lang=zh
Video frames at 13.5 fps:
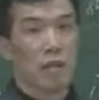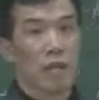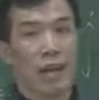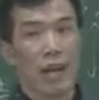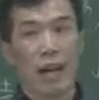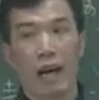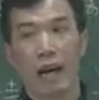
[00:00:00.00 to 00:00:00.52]

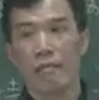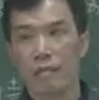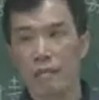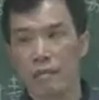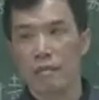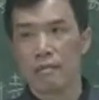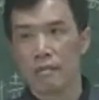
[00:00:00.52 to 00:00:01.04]
男
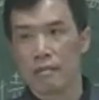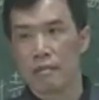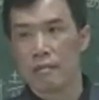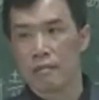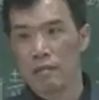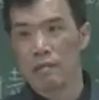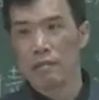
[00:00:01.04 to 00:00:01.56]
的，
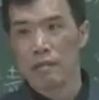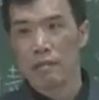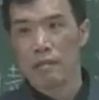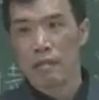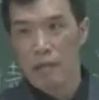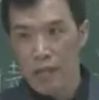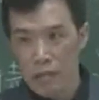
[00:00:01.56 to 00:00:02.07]

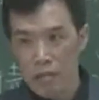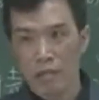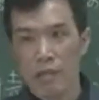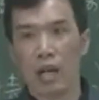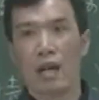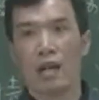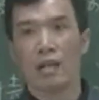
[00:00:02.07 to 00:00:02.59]
男属
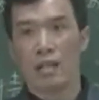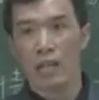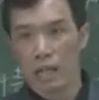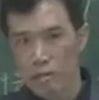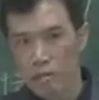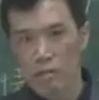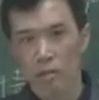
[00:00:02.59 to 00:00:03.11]
阳，
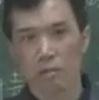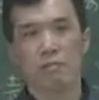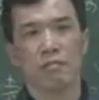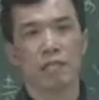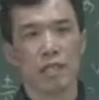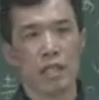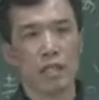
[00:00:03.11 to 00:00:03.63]
阳主动，
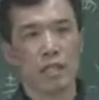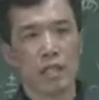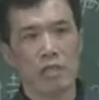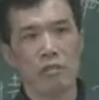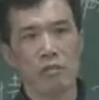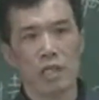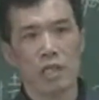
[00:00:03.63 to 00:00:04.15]
得
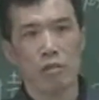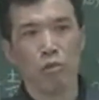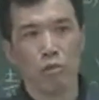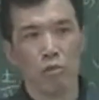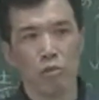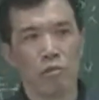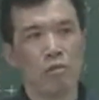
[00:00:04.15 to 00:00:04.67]
气容易
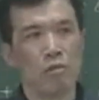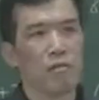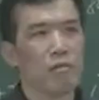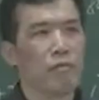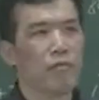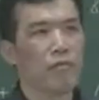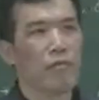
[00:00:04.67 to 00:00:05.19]
怒，
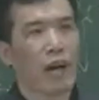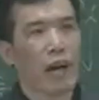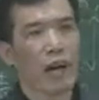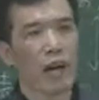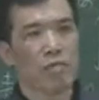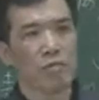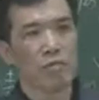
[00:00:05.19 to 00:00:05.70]

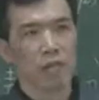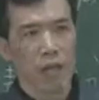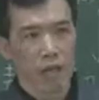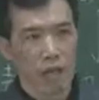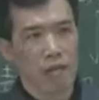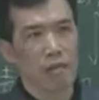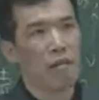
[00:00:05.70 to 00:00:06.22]
发出
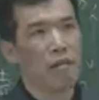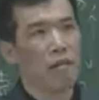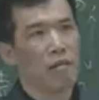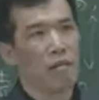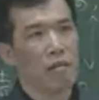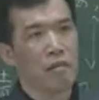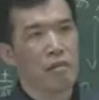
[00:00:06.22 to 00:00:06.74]
来了。
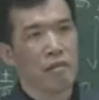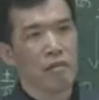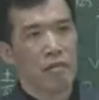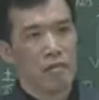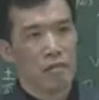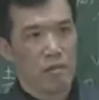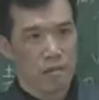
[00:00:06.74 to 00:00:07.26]

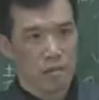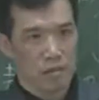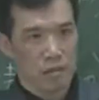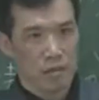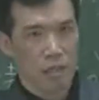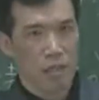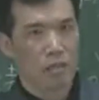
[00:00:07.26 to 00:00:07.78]

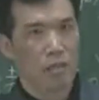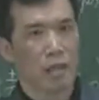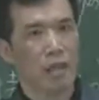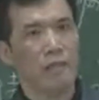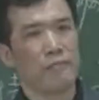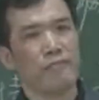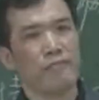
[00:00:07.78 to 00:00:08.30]
女的多
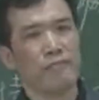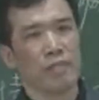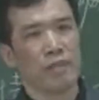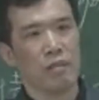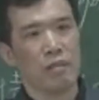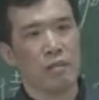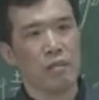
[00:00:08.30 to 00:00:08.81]
见，
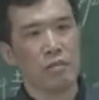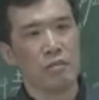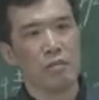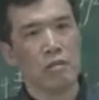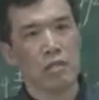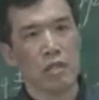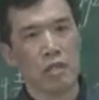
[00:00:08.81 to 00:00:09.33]
女
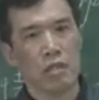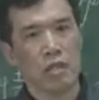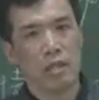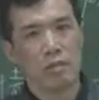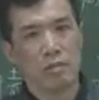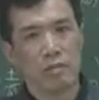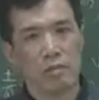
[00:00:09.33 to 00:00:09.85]
属阴，
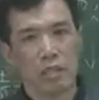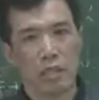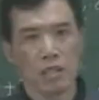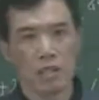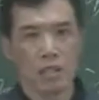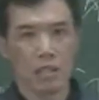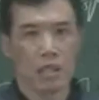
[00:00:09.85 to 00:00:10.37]
阴主
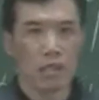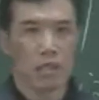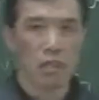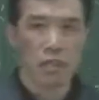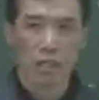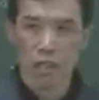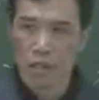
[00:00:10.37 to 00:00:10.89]
静，
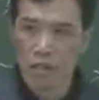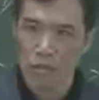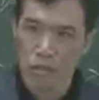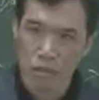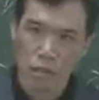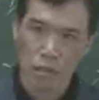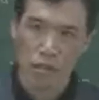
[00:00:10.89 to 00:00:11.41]
得气
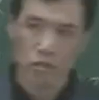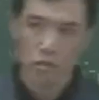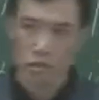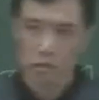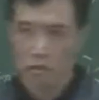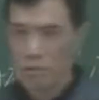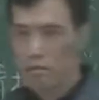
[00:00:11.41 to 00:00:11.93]
容易
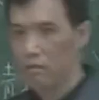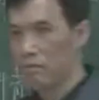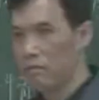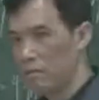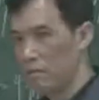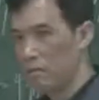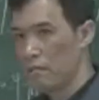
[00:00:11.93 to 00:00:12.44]
瘀，
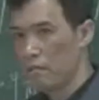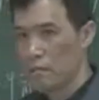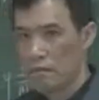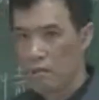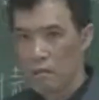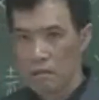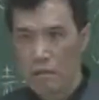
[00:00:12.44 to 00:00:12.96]

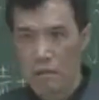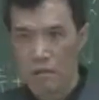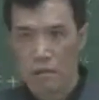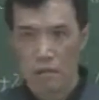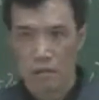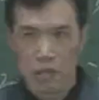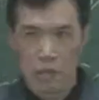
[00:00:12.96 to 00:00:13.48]
呃，
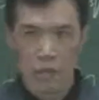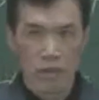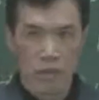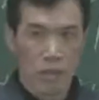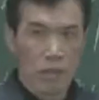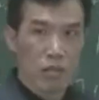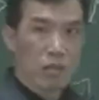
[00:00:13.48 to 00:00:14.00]
但是它表
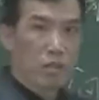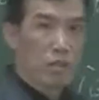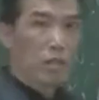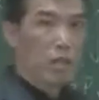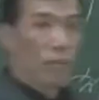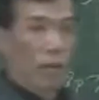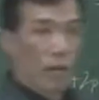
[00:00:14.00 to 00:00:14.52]
现就是
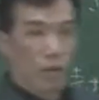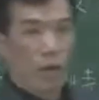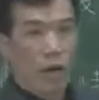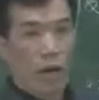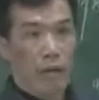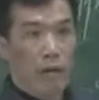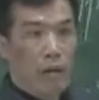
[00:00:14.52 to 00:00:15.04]
影响排
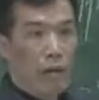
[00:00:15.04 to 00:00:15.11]
卵。